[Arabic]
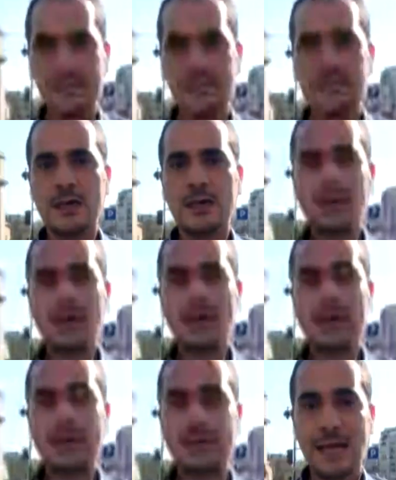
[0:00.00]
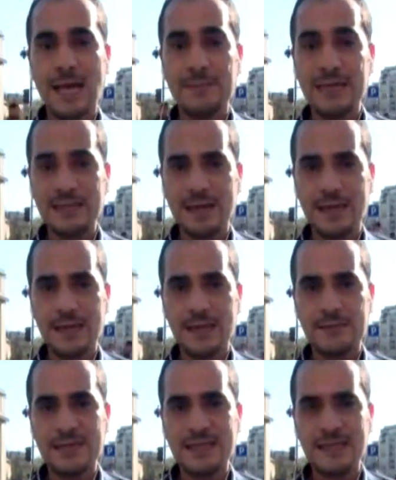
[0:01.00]
آه، عميد عميد
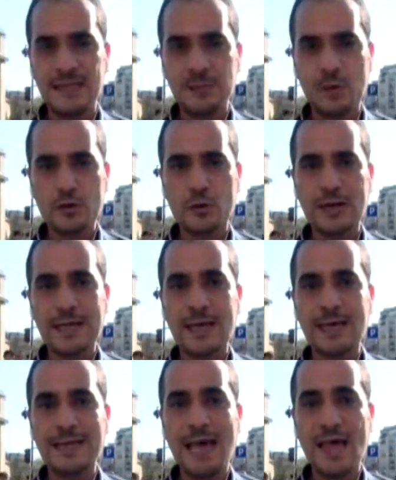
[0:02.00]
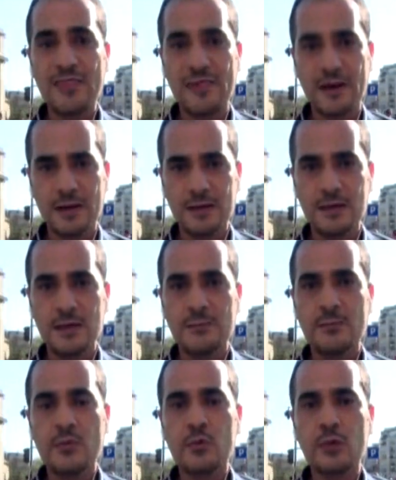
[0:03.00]
مدينة بوردو كان قد حذر
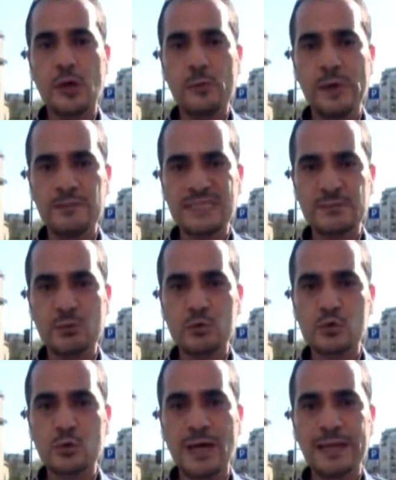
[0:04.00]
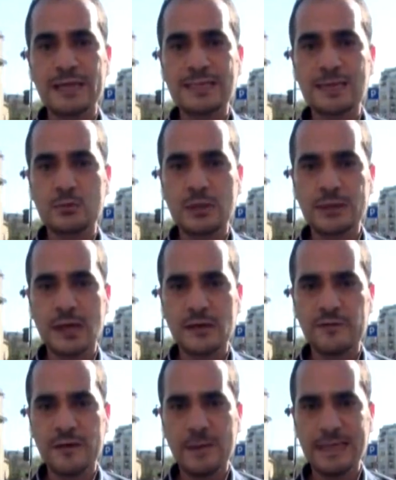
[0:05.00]
منذ يوم أمس من وجود عناصر
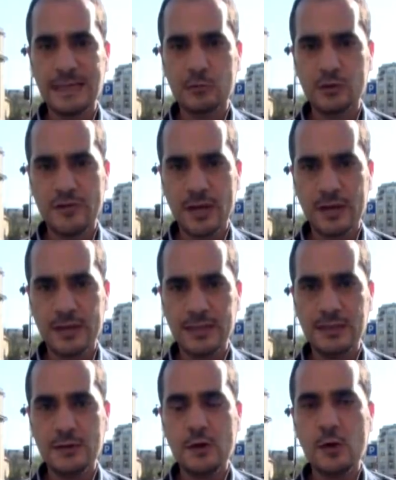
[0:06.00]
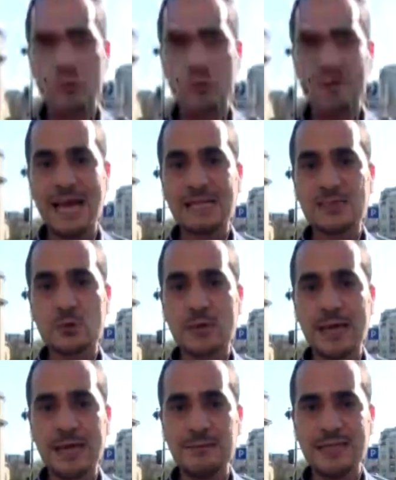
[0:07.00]
متطرفة بين المتظاهرين ودعا
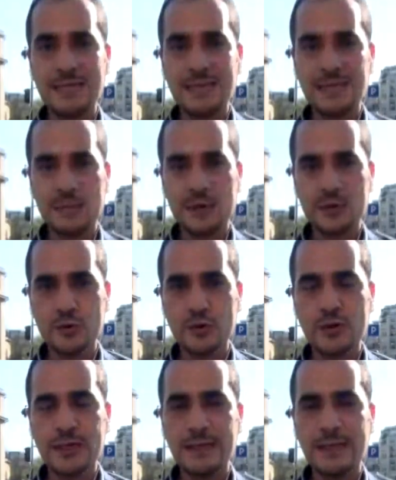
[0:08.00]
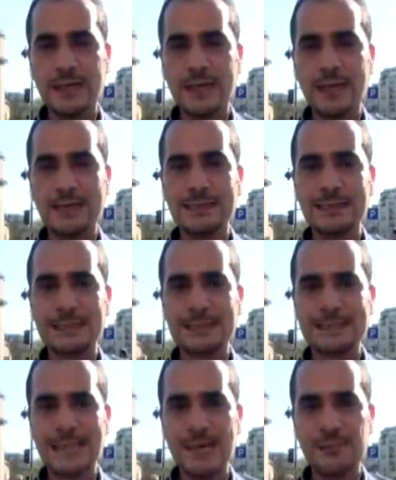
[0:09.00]
سكان مدينة بوردو إلى
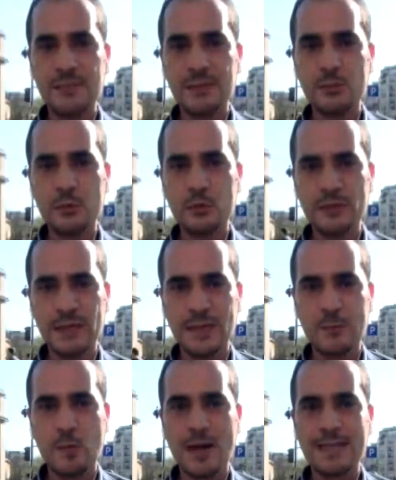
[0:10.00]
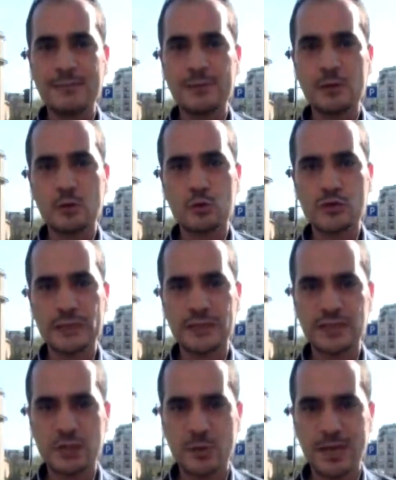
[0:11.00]
الالتزام ببيوتهم وعدم الخروج
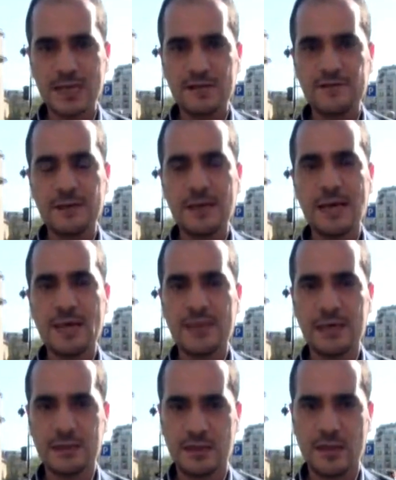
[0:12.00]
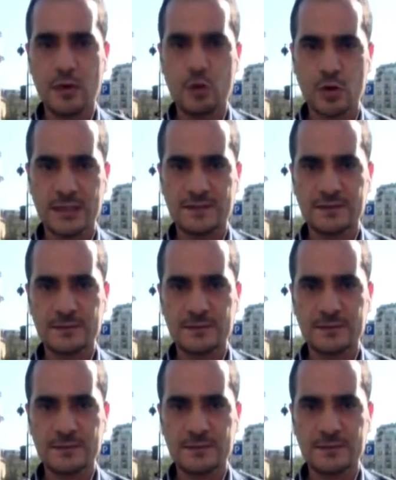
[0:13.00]
إلى الشوارع في هذه التظاهرات